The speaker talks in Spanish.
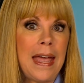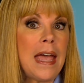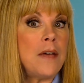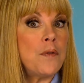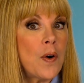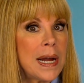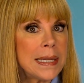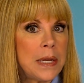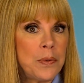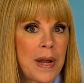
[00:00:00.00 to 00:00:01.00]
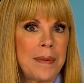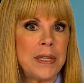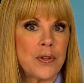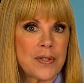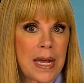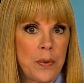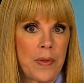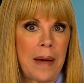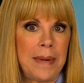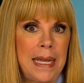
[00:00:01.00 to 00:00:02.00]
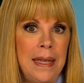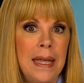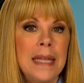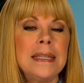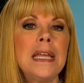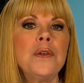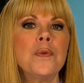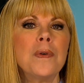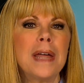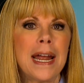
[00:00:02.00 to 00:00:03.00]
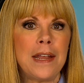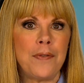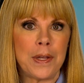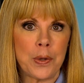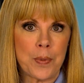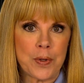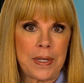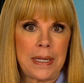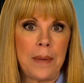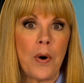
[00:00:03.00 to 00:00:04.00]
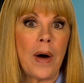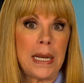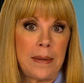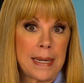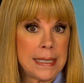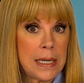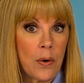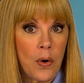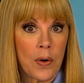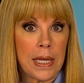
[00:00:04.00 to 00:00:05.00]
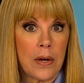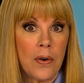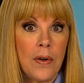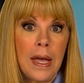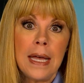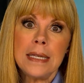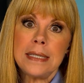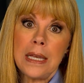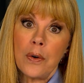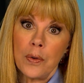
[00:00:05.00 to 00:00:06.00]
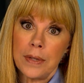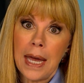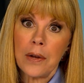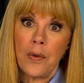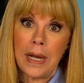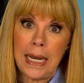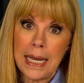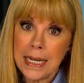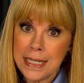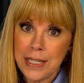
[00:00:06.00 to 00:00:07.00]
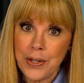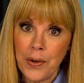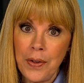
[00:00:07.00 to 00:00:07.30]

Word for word: Enfocarte en un hábito saludable tiene un gran efecto positivo a nivel psicológico, sin contar con que el ejercicio